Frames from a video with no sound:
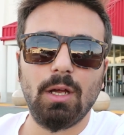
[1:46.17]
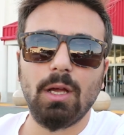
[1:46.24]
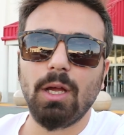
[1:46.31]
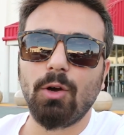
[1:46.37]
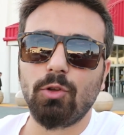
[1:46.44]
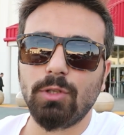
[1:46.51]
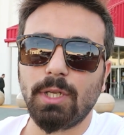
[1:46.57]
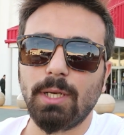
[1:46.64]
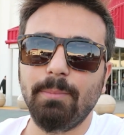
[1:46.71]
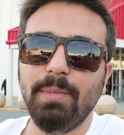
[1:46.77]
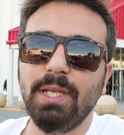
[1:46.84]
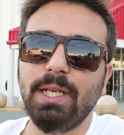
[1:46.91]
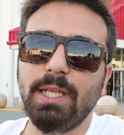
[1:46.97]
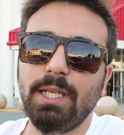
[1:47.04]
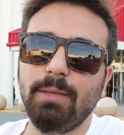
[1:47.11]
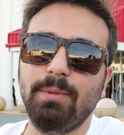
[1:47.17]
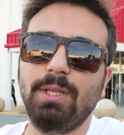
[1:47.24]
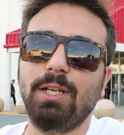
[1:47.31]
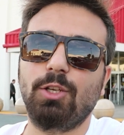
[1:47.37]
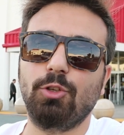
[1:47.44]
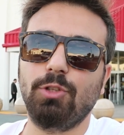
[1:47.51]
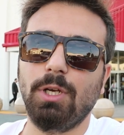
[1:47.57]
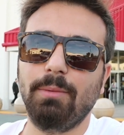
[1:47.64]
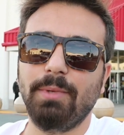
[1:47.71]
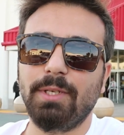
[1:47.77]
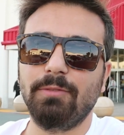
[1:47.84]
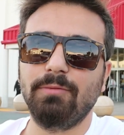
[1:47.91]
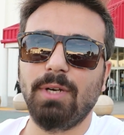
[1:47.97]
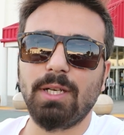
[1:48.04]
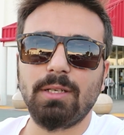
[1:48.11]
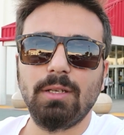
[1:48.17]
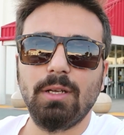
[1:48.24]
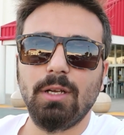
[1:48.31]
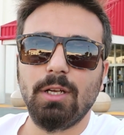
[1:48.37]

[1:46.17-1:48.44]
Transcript: e, onlara bir iyi bir de kötü haberim var.